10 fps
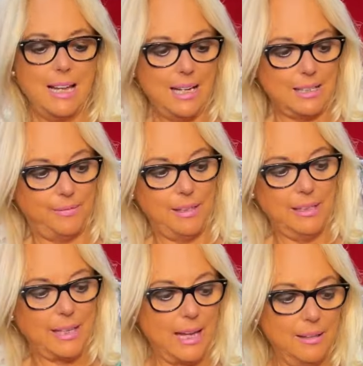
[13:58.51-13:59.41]
es
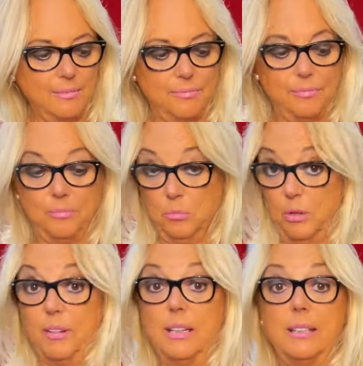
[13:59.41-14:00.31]
finita, muy
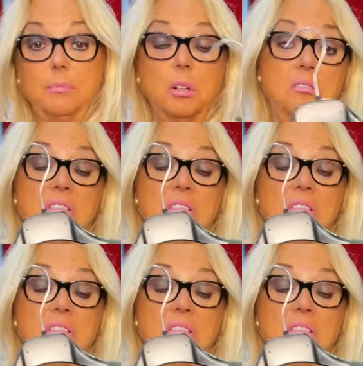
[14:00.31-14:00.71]
finita, bueno,